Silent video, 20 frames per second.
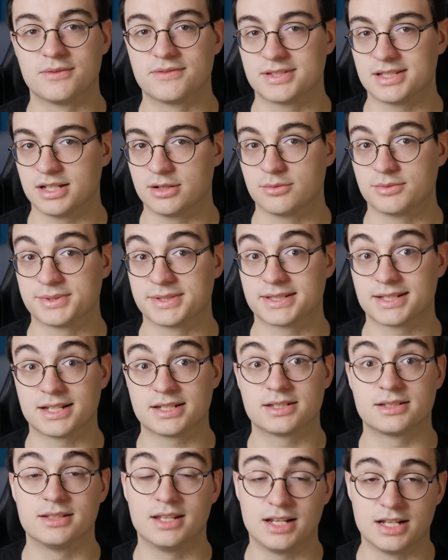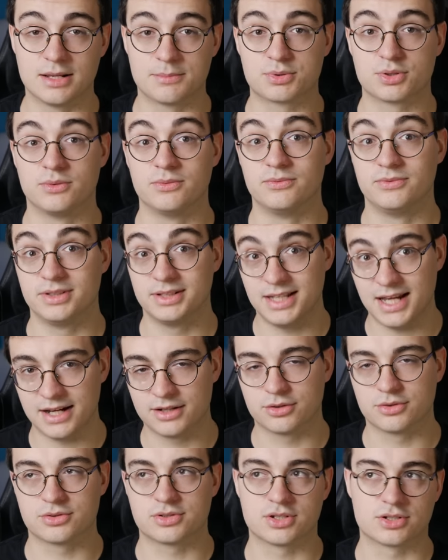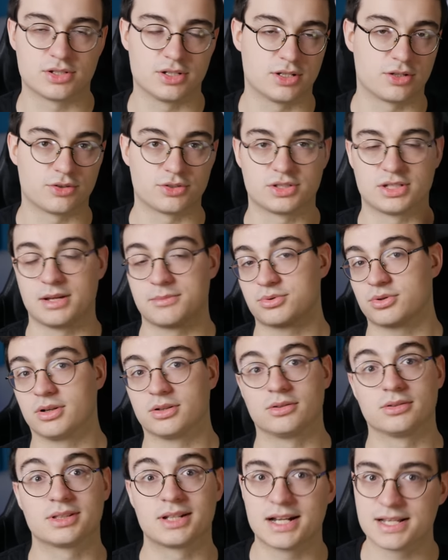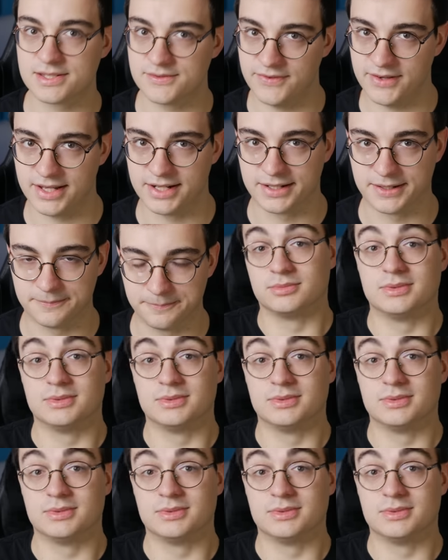w stanie uzyskać najlepszą wydajność, jeżeli chodzi na przykład o transfery.